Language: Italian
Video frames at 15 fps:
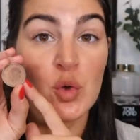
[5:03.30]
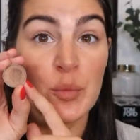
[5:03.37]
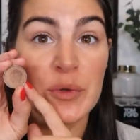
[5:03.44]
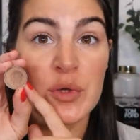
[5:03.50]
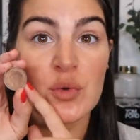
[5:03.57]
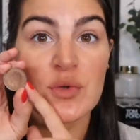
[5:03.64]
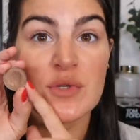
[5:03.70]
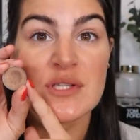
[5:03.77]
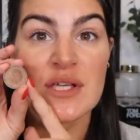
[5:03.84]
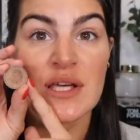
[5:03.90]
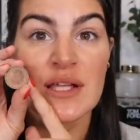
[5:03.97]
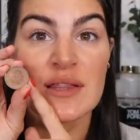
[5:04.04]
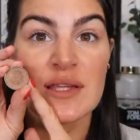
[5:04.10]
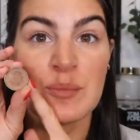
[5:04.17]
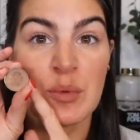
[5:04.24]

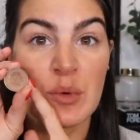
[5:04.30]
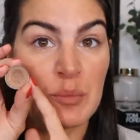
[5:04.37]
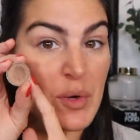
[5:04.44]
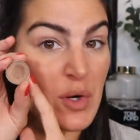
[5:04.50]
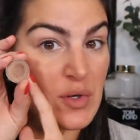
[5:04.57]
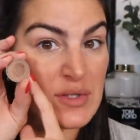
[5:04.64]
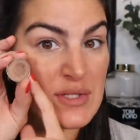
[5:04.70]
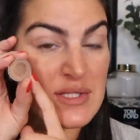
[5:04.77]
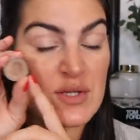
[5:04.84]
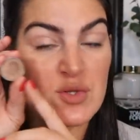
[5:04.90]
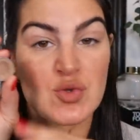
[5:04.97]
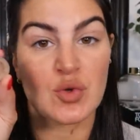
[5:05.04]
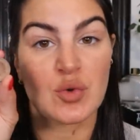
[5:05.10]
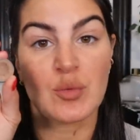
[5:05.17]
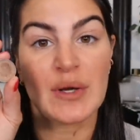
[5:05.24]
luminose tipo bronze
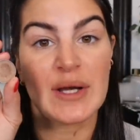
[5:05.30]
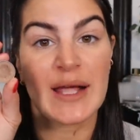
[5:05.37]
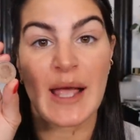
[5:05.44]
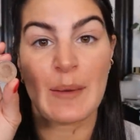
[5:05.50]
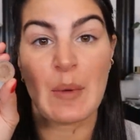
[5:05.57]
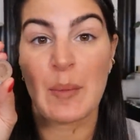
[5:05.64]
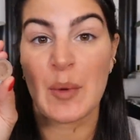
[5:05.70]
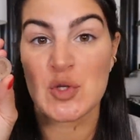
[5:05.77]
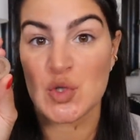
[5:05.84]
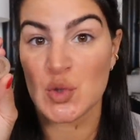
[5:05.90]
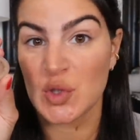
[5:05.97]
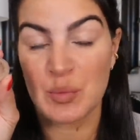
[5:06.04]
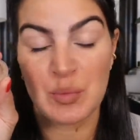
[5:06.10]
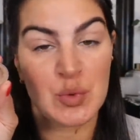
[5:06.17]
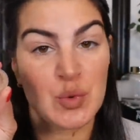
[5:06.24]
sono quelle che a me piacciono
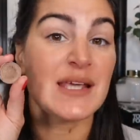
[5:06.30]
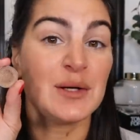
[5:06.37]
di più.